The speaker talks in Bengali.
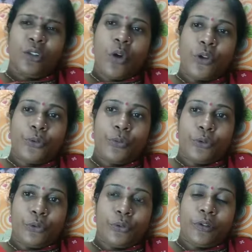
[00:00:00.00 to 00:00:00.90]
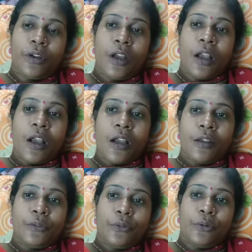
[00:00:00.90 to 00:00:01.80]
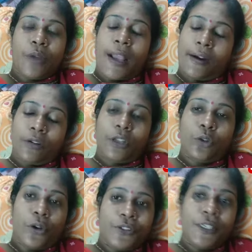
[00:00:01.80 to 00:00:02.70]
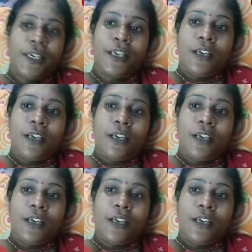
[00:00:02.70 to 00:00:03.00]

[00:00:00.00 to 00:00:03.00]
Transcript: দশ মতন তো এগারোটা দশই